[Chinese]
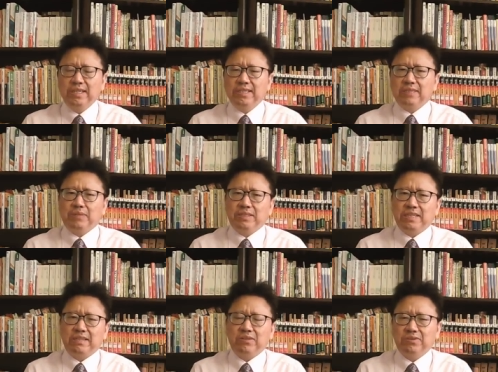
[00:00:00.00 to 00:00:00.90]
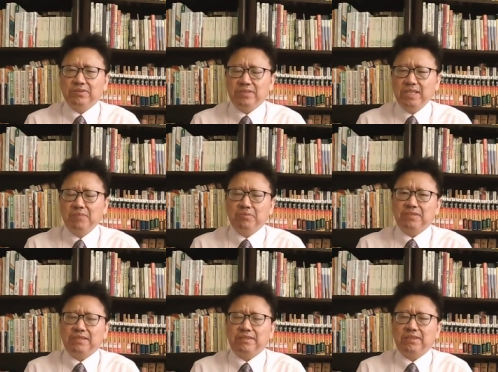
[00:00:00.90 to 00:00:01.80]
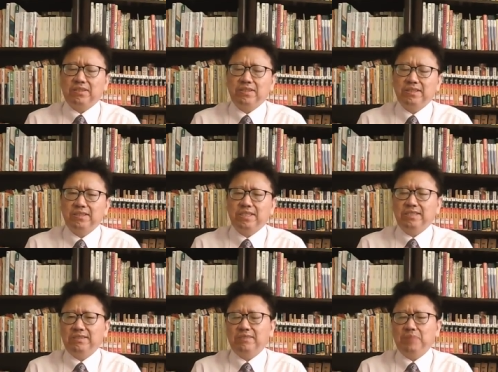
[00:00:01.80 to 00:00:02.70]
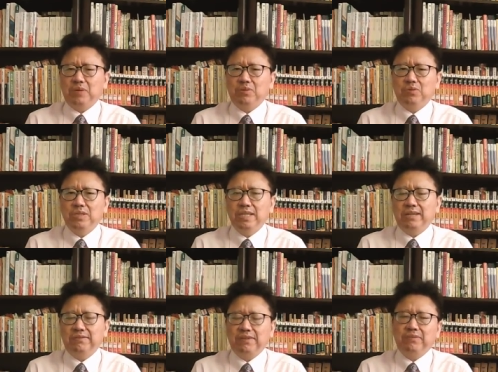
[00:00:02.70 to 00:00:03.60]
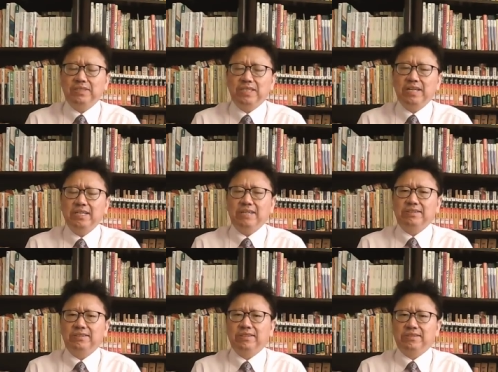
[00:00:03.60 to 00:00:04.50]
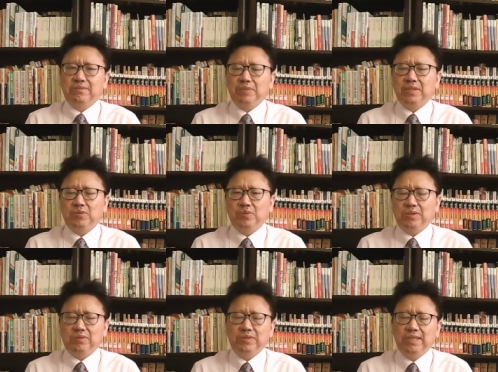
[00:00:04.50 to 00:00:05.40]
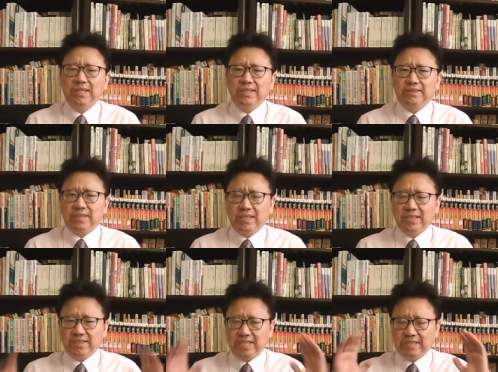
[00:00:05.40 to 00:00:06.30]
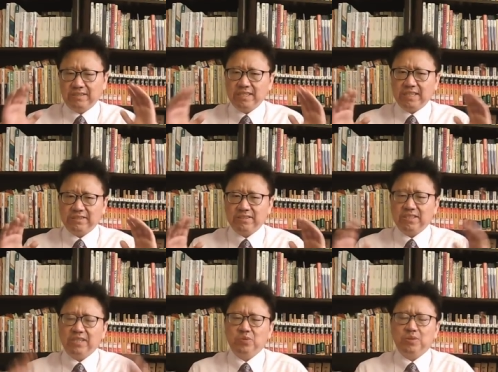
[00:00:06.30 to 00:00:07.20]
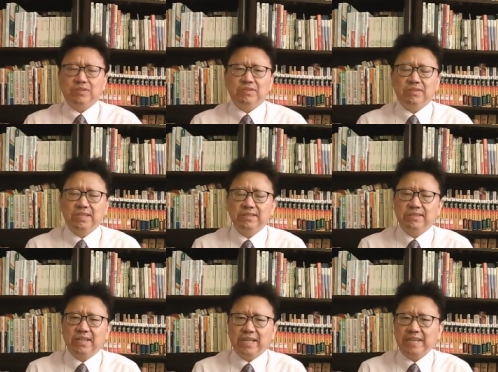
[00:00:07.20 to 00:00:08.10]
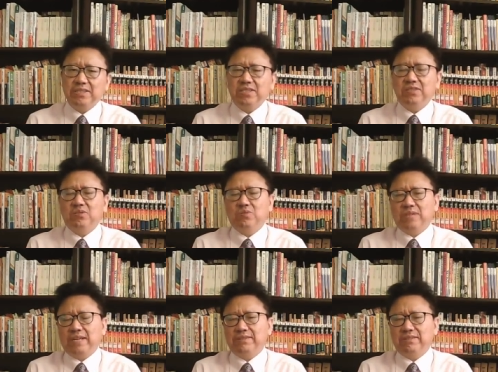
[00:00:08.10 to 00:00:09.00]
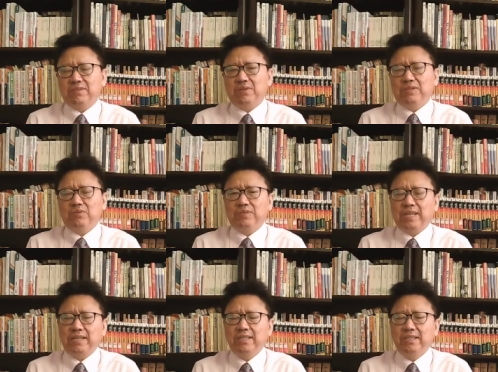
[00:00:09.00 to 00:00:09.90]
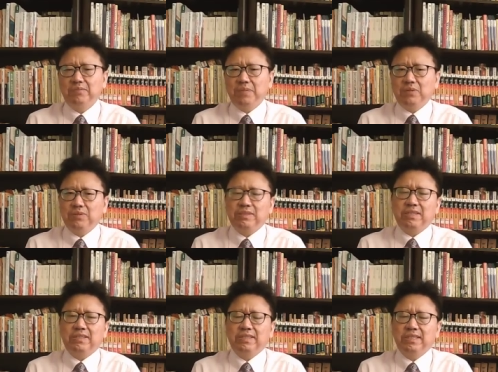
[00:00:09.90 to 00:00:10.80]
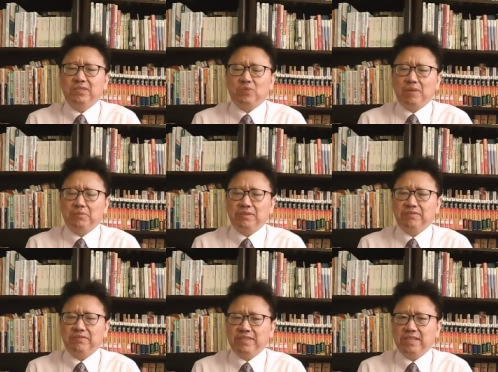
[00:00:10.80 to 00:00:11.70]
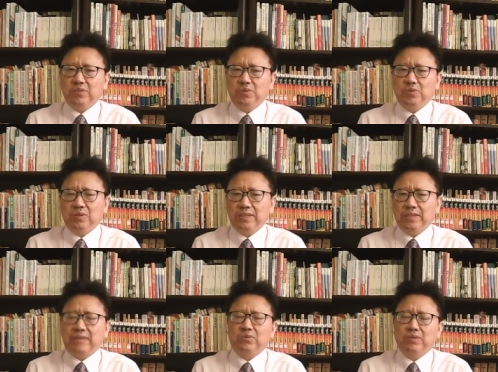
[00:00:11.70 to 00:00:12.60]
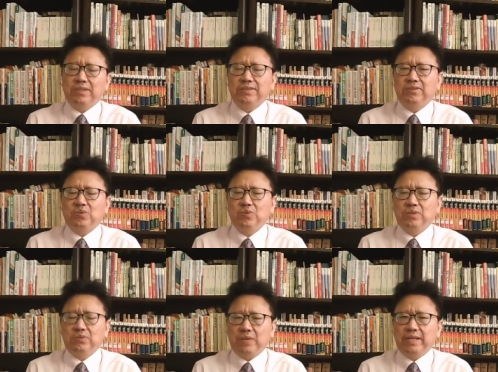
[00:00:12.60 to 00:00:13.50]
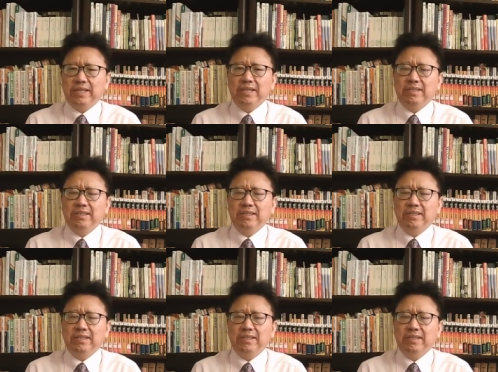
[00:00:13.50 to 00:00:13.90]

那么现在又进一步上升到。停止美国军舰访问香港啊，这么一个举动，这可见这件事情确实这个干系重大，事关重大。美国这个川普政府这个举动啊，打中了中共的软肋，